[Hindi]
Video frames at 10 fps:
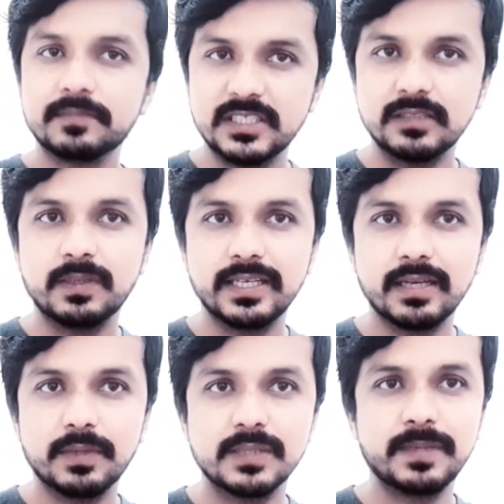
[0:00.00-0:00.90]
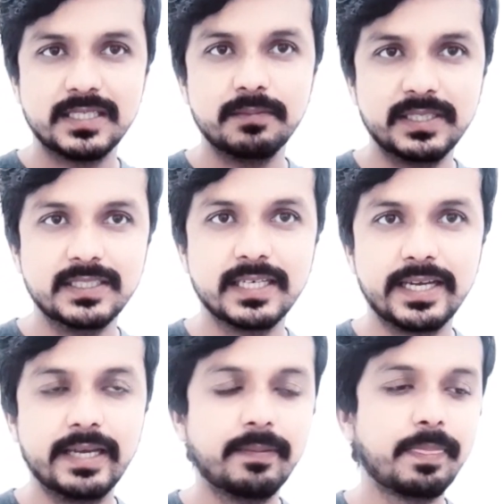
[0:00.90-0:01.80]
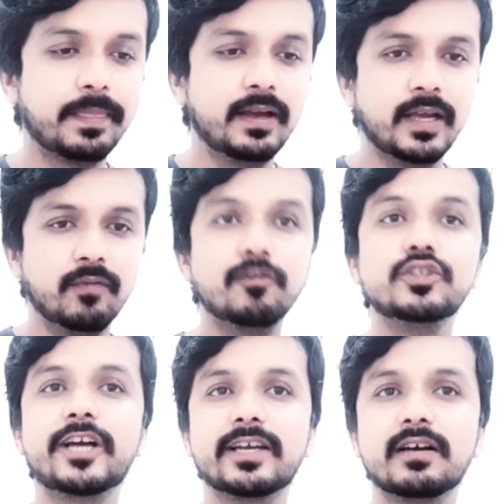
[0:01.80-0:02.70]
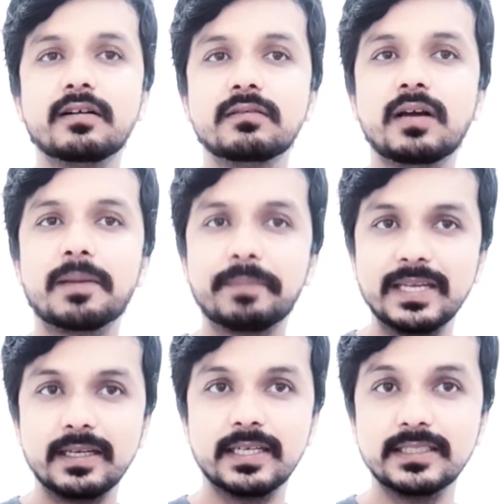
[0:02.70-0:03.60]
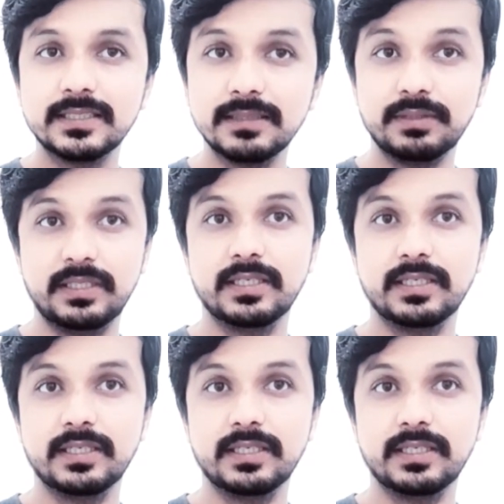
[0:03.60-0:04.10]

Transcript: जिस बंदे के पास पैसे भेजे गए हैं वो जाएगा अपनी किसी भी